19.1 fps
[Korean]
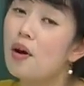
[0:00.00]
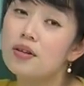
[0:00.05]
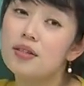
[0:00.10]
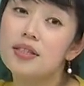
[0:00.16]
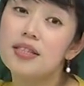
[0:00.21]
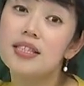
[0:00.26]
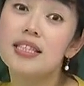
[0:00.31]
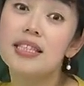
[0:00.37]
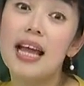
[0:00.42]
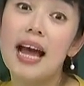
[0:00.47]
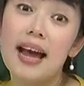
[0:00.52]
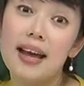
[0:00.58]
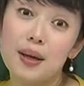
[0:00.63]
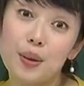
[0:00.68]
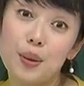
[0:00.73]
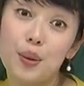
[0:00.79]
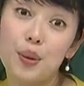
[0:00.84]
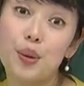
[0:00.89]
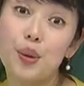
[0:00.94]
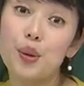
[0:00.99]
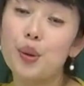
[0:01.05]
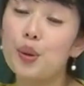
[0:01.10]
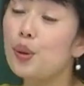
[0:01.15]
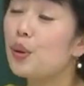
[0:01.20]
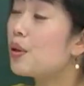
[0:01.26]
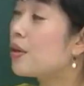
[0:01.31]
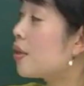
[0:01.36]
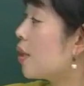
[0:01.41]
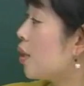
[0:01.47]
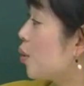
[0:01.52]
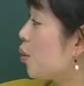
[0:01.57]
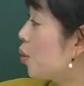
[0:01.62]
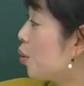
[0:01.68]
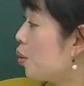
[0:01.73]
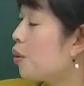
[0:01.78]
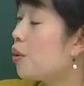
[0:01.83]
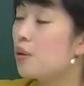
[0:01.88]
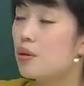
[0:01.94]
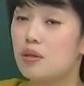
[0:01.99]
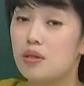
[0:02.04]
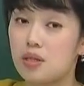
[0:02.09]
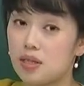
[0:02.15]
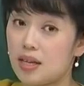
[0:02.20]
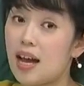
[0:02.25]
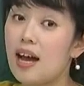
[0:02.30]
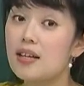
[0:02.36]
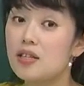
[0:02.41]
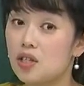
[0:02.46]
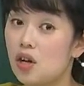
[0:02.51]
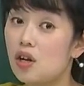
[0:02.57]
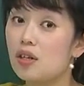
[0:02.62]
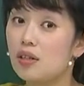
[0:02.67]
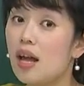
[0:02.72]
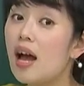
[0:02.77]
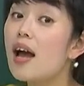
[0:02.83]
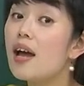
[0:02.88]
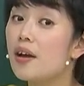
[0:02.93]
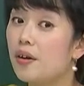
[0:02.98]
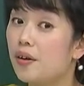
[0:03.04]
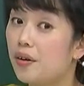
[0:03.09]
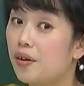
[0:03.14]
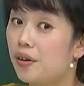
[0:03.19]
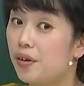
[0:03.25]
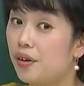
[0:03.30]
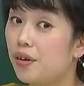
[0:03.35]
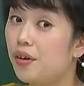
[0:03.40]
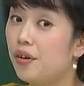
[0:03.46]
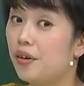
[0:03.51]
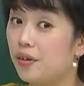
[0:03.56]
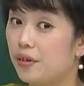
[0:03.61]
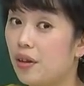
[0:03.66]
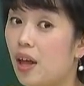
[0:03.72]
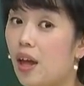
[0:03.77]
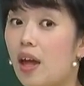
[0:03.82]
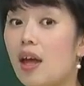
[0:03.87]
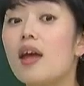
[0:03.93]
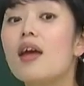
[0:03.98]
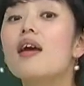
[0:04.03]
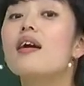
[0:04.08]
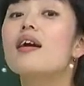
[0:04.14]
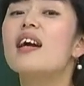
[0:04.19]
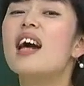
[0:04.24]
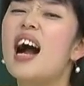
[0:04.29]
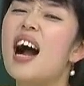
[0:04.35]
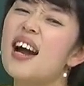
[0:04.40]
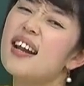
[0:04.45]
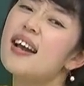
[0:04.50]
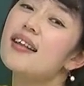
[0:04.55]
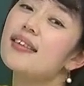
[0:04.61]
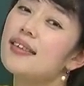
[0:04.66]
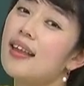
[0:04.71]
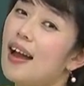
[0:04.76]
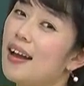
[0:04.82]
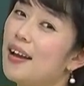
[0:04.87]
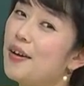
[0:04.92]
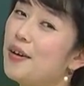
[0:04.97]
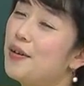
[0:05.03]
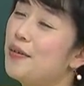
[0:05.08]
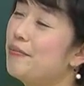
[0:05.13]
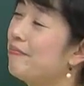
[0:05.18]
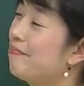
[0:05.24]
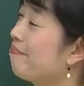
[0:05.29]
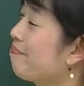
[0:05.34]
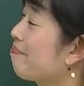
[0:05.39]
버스 타요. 그리고 지하철 타요. 네, 갈아타요.